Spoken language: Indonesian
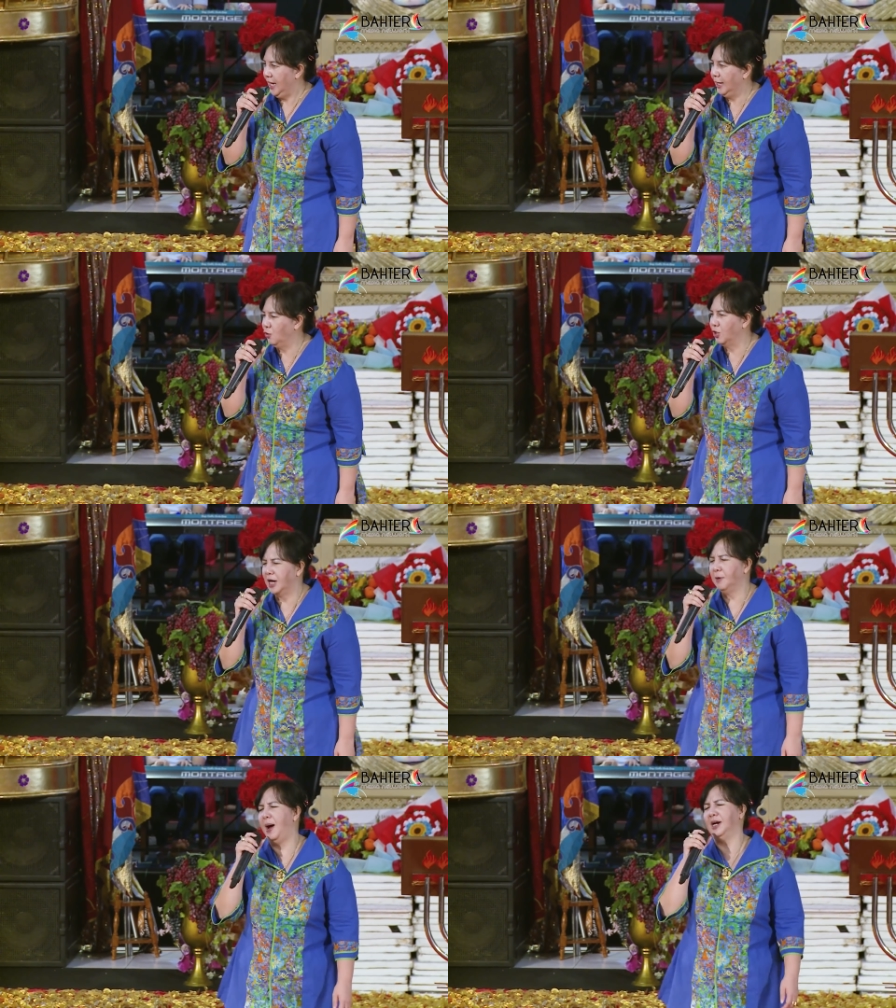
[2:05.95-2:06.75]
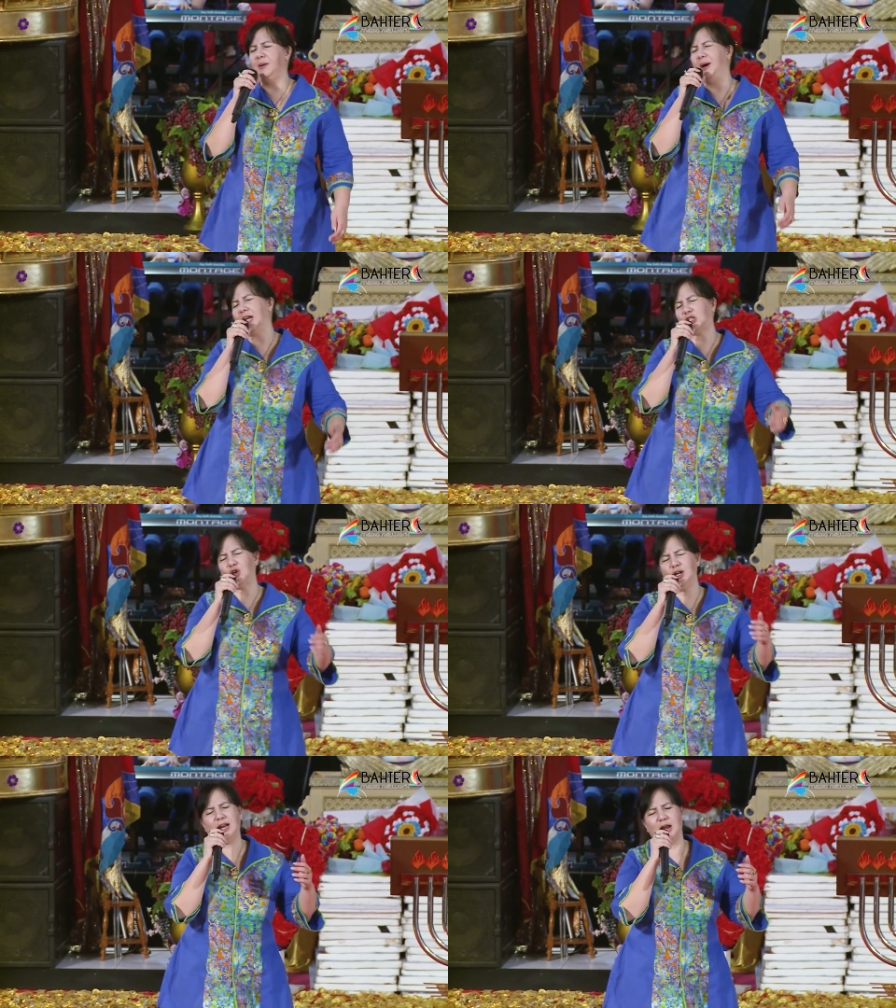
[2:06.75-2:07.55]
Itu gerbang di mana
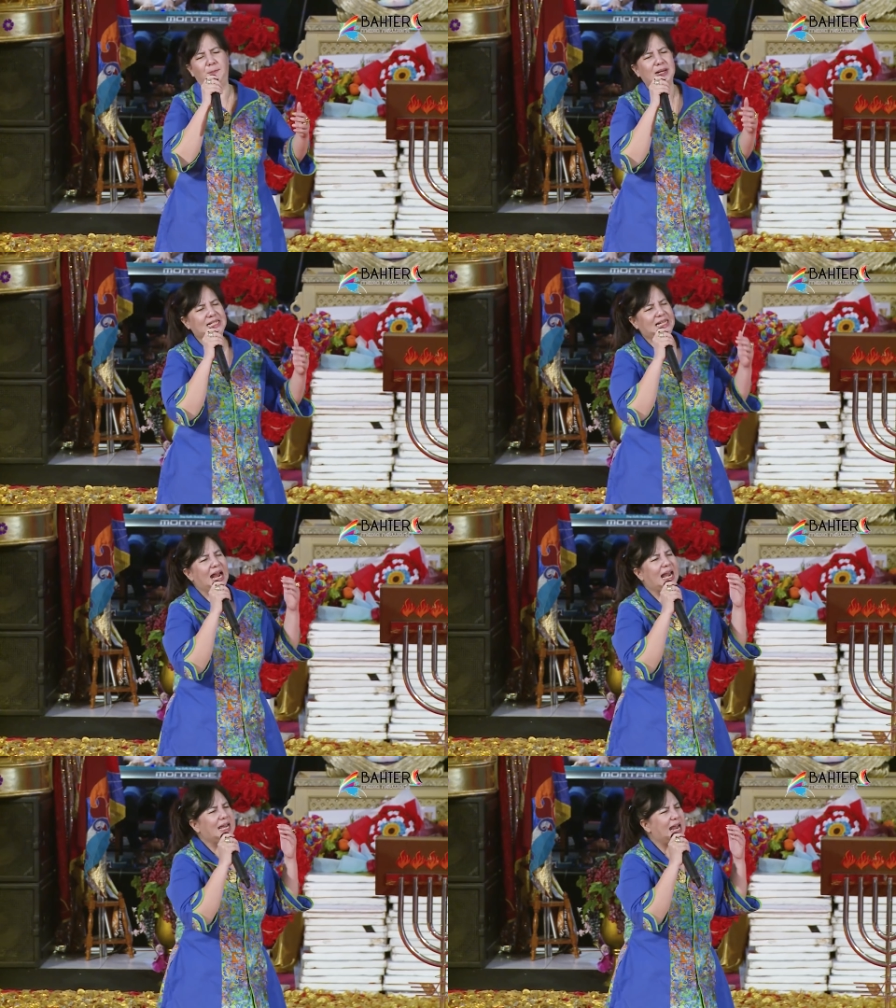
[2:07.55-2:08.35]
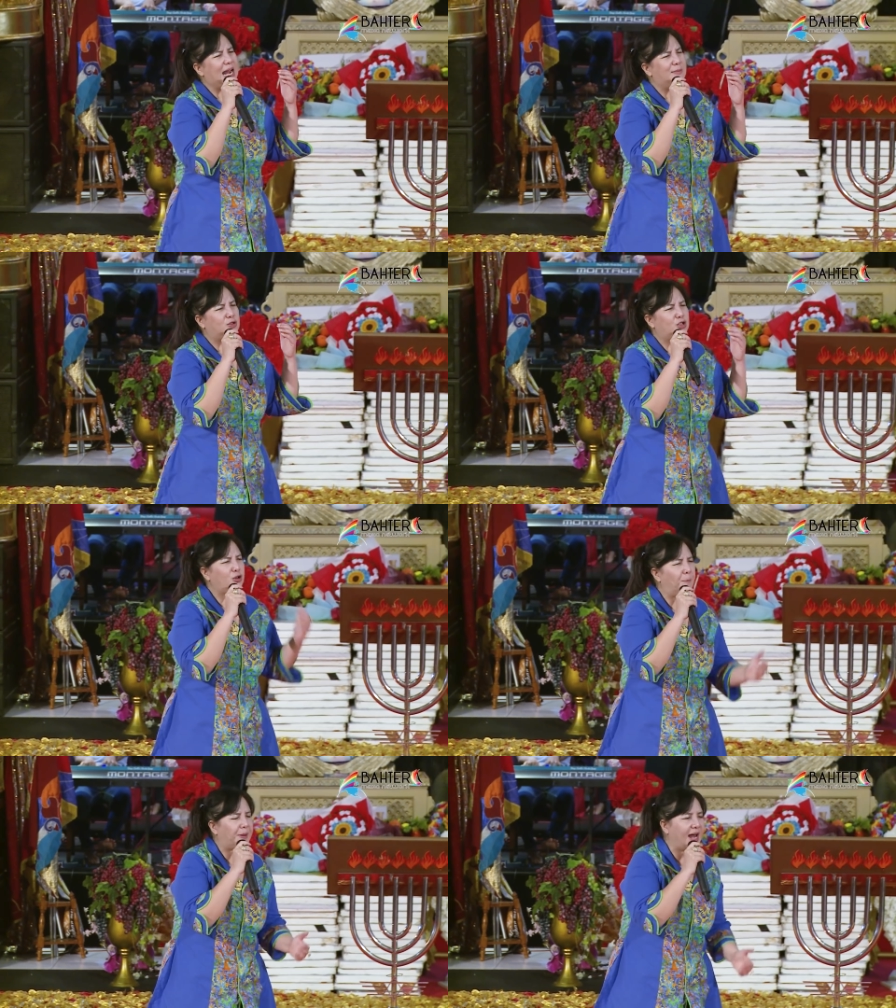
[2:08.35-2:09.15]
saudara berjalan dalam
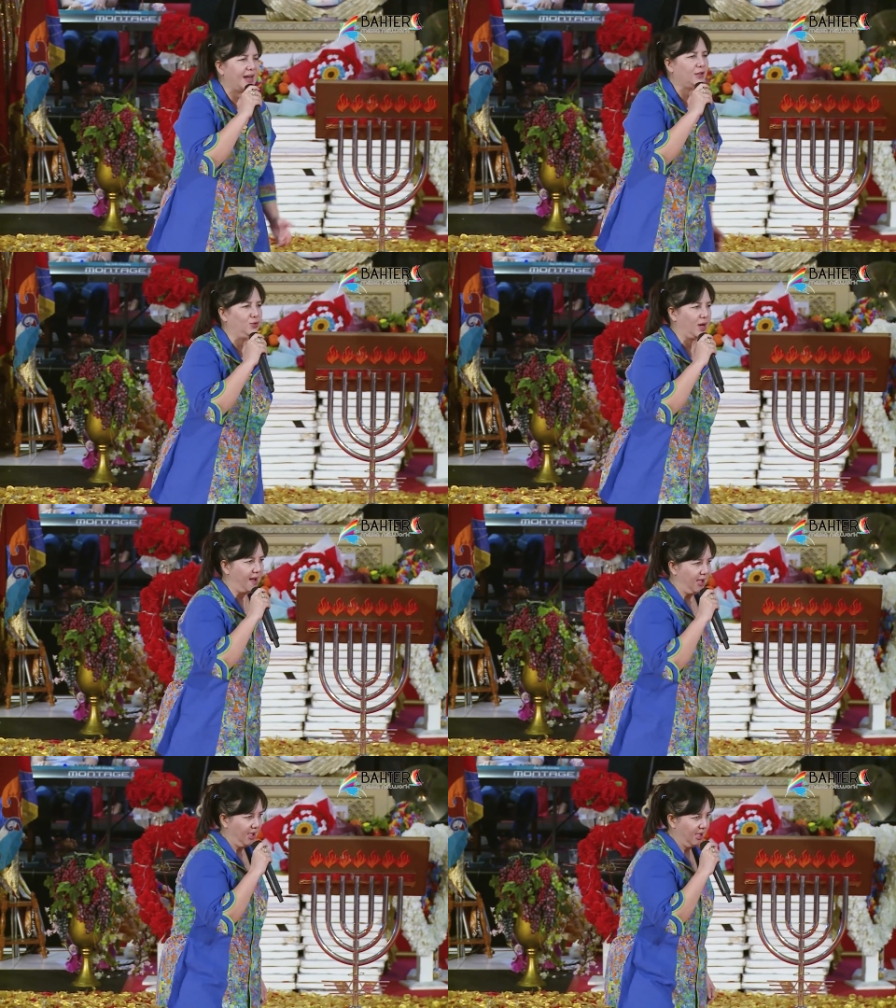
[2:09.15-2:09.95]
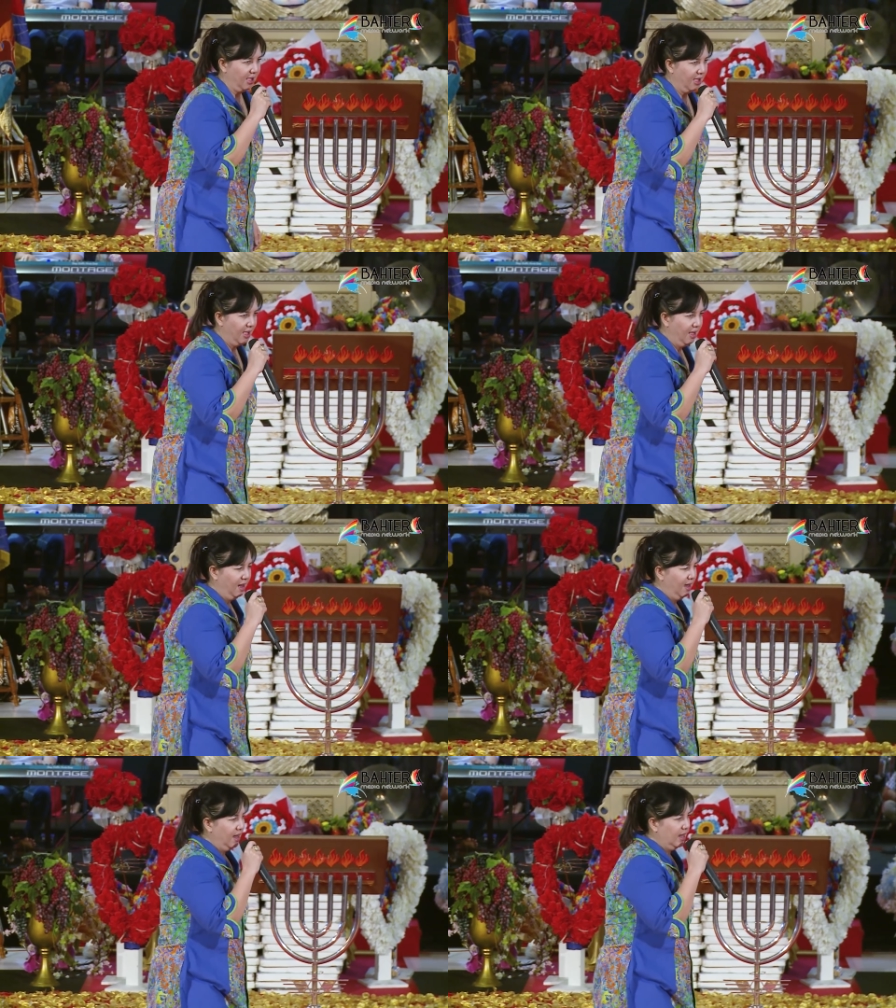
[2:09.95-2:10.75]
supranatural.
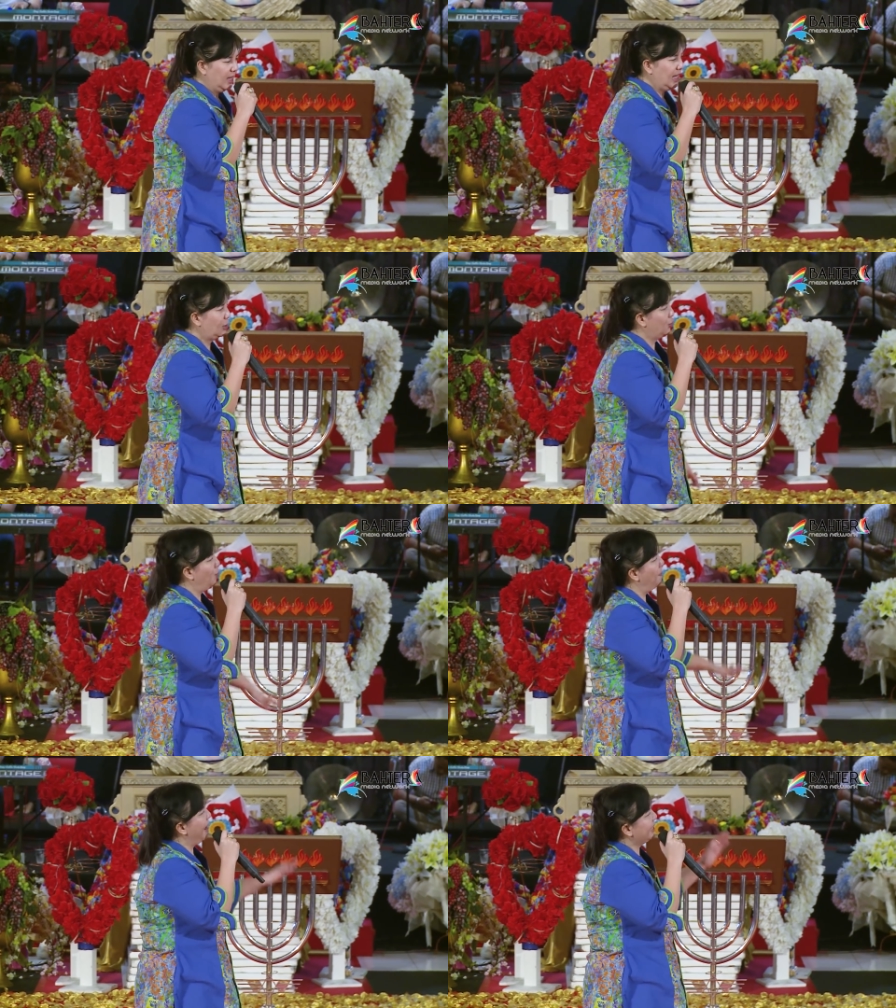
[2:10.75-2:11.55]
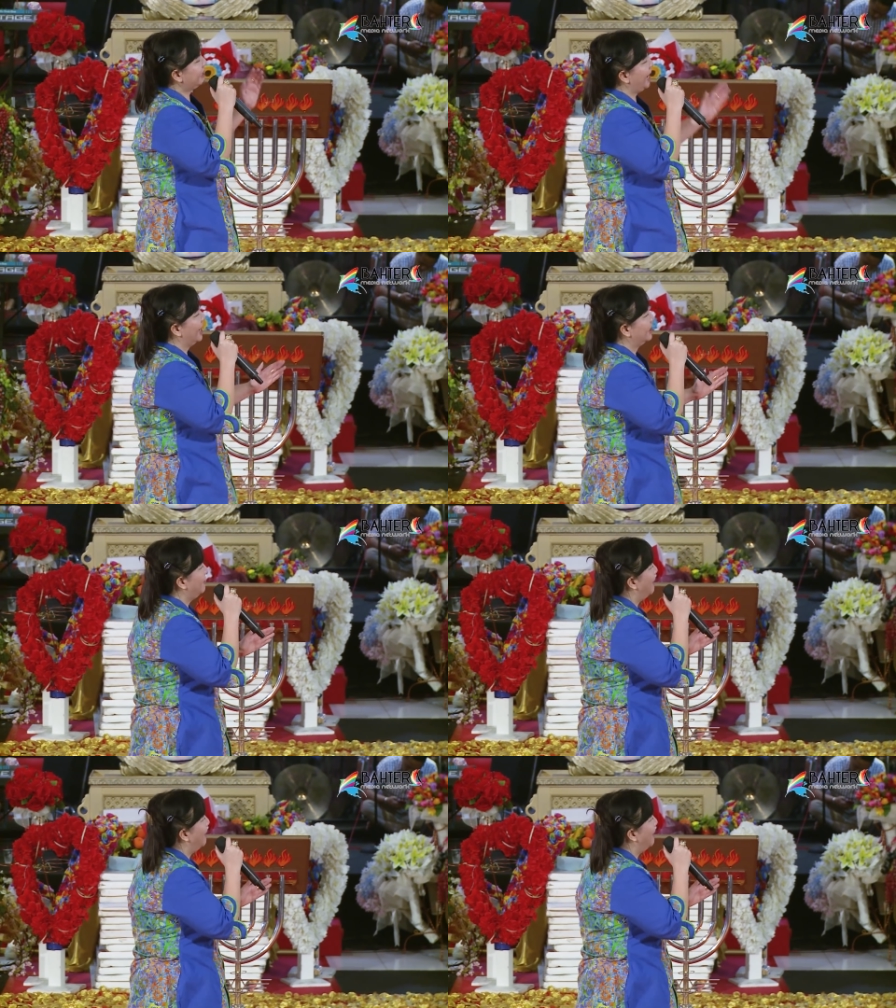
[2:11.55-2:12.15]
Itu masa di